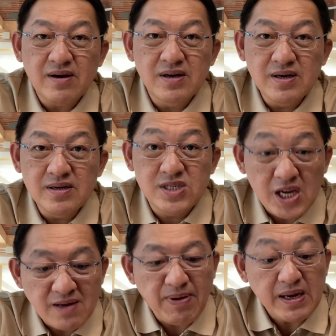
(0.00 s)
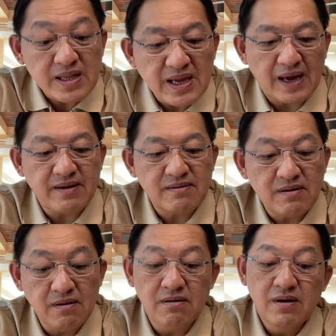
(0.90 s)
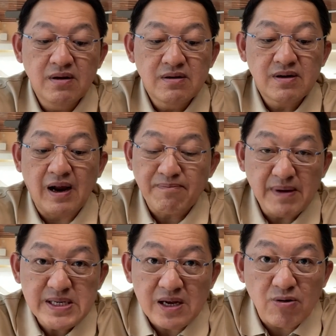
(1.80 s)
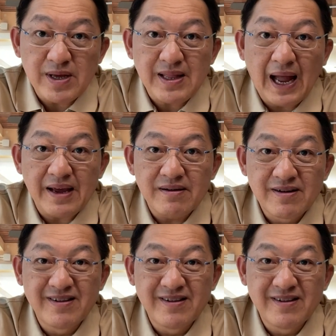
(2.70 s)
ก็คือจีนแผ่นดินใหญ่โอ้กลับไม่ใช่เกาหลีใต้